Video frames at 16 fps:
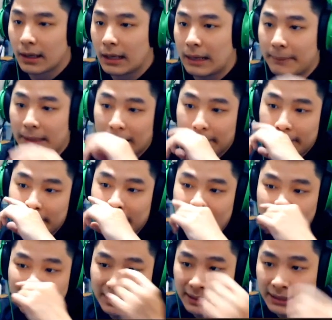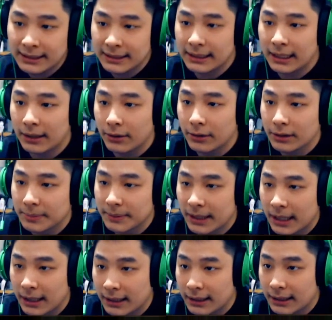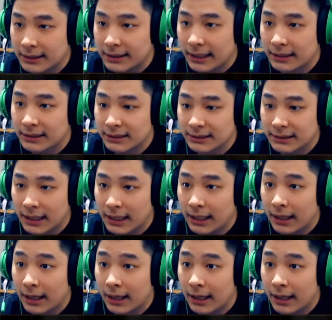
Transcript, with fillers: Yang main MM ada nggak sih guys? Kita lihat dulu sebentar ya. kita scan secara